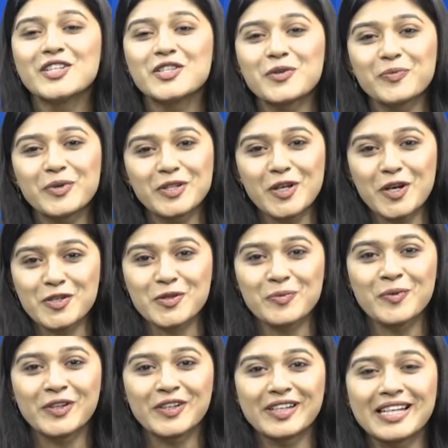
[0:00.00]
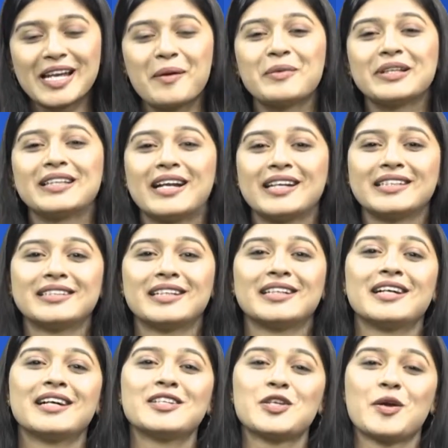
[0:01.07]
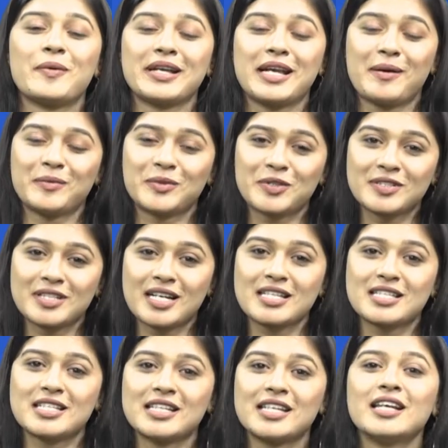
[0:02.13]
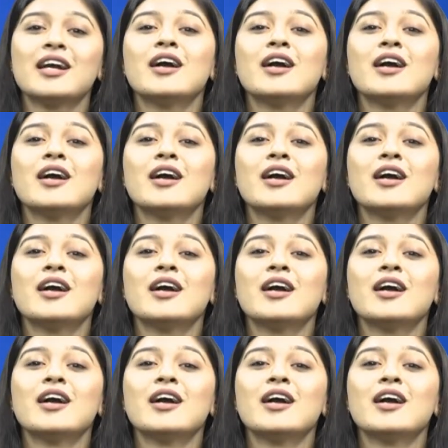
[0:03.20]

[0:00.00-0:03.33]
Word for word: সুপ্রিয় দর্শক মন্ডলী আমি তানি তানহা সবাইকে আমন্ত্রণ জানাচ্ছি